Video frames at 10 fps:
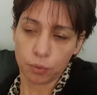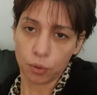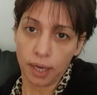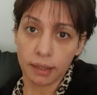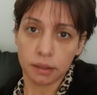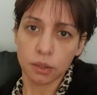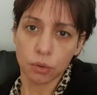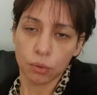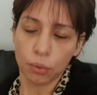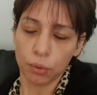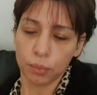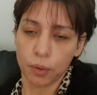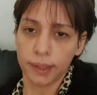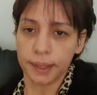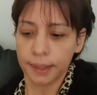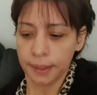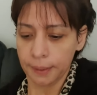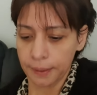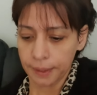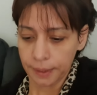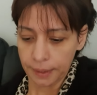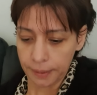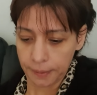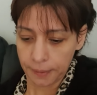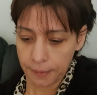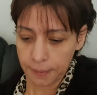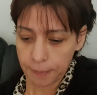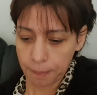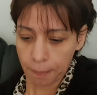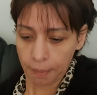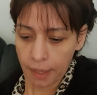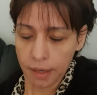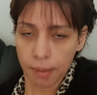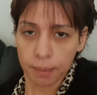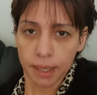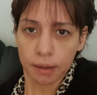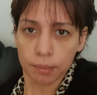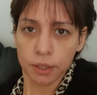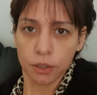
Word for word: Bugün ertesi günü oldu bu arada. Ee, Ayağım bayağı bir